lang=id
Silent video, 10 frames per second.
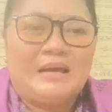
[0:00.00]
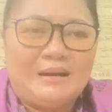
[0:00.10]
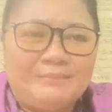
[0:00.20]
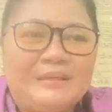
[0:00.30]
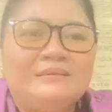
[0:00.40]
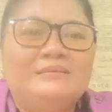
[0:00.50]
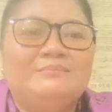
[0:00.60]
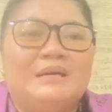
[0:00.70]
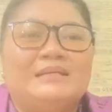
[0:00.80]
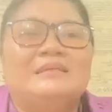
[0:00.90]
Amin.
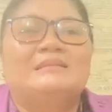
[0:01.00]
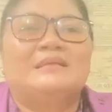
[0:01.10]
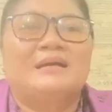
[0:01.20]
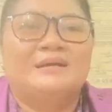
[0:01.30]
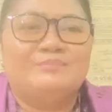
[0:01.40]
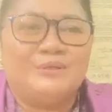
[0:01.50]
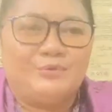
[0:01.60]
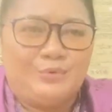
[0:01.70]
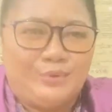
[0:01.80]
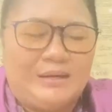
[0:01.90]
Mari kita
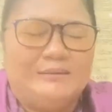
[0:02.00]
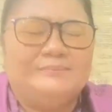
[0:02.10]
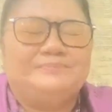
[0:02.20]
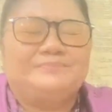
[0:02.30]
berdoa.